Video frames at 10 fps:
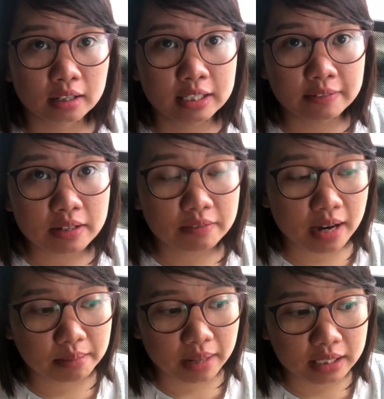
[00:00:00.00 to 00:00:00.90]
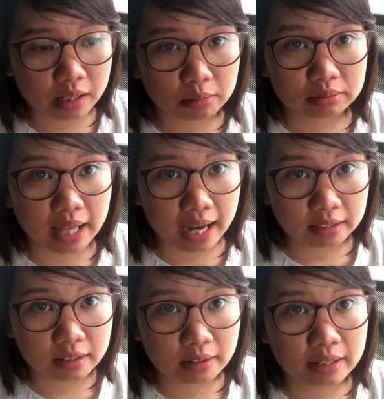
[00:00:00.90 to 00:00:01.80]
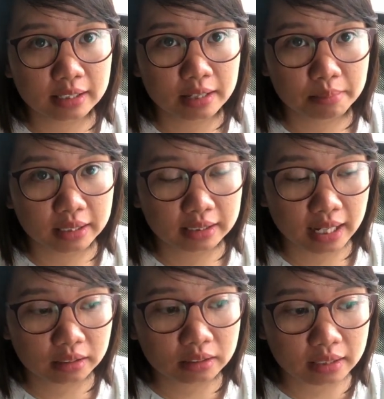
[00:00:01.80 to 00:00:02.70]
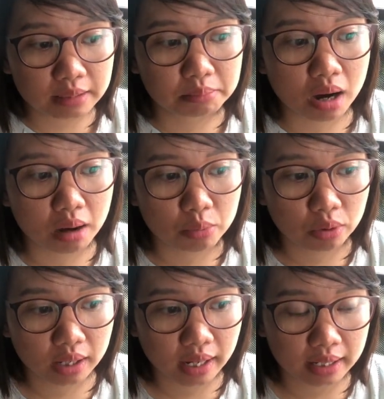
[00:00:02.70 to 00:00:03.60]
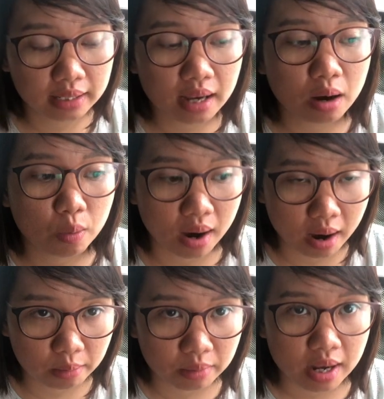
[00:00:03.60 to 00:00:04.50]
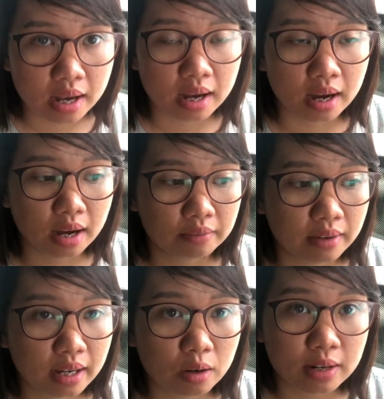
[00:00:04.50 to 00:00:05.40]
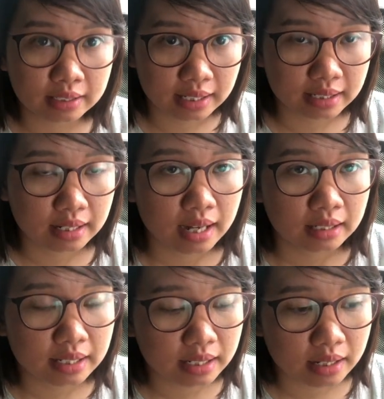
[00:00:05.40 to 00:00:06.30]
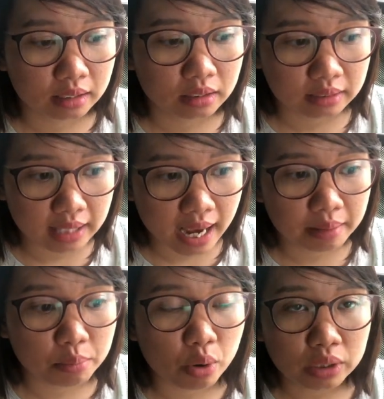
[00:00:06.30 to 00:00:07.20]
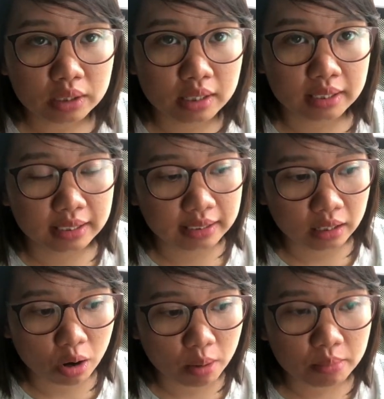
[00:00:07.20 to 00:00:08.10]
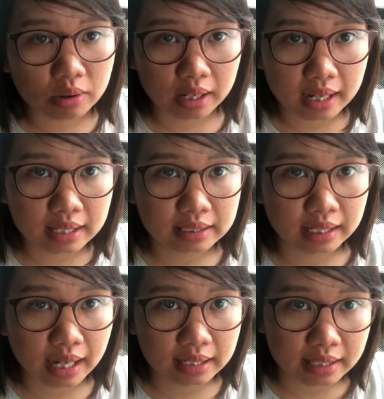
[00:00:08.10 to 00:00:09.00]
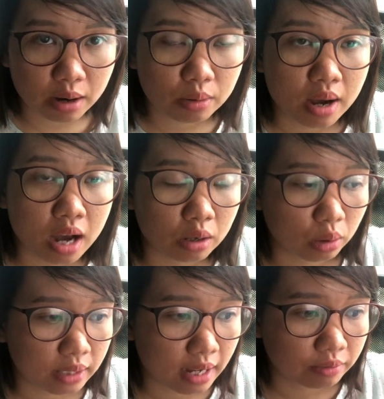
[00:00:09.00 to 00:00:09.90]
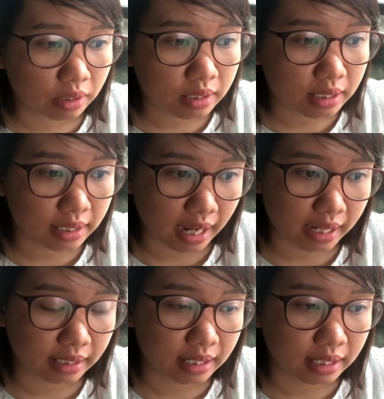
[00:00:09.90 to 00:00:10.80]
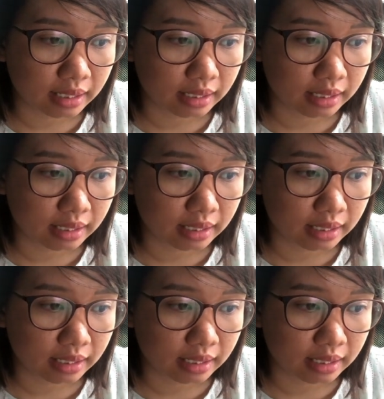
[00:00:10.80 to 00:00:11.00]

Chính vì vậy mà trong tháng tới thì mình sẽ dự định mở một cái khóa học uh, về luyện dịch. Thì uh, thực ra mỗi người thì sẽ có một cái cách dịch khác nhau. Có thể với người này thì